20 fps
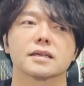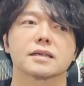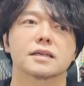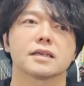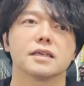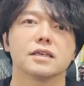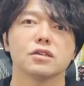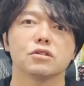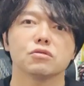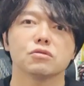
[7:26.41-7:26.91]

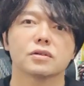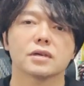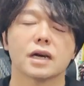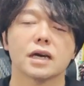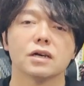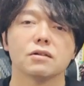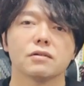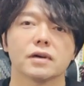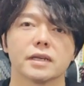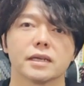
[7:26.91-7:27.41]
金融
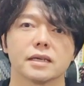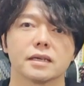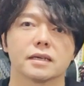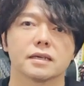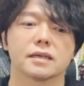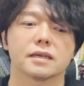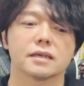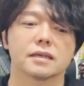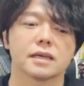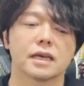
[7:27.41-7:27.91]
緩和に
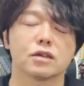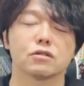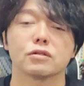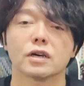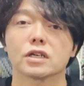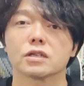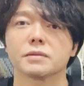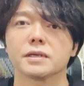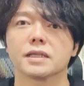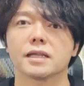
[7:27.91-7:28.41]

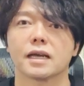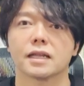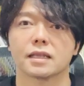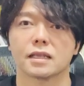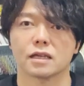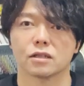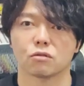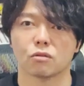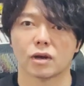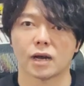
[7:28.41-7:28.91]
FRB であっ
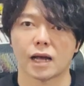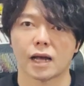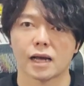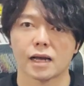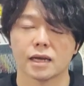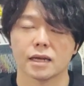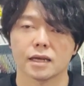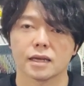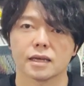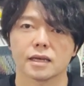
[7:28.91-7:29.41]
たりと
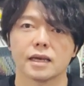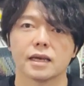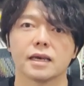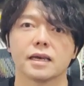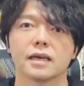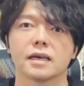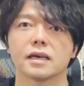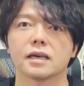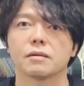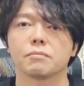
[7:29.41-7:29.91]
か、
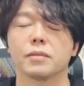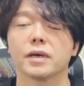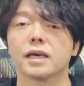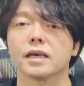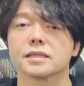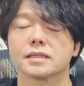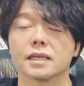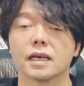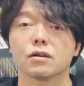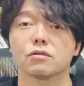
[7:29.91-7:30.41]
えー、
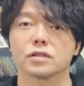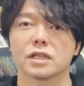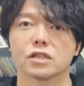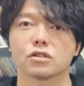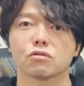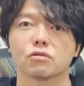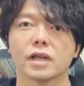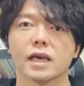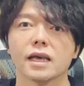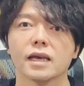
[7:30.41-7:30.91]
米政府で
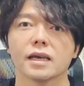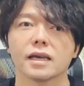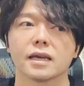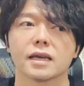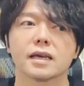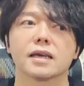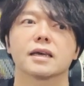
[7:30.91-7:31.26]
すよね。